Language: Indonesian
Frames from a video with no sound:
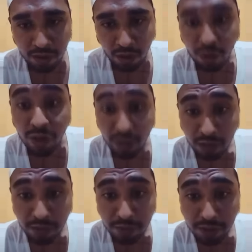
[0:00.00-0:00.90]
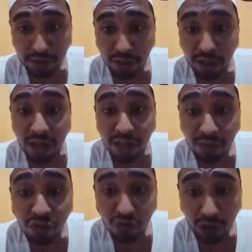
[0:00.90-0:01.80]
Kau hina Habib Rizik,
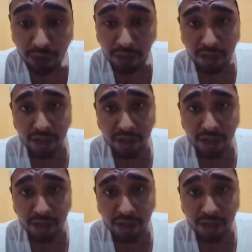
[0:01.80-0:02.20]
kalian musuh kami.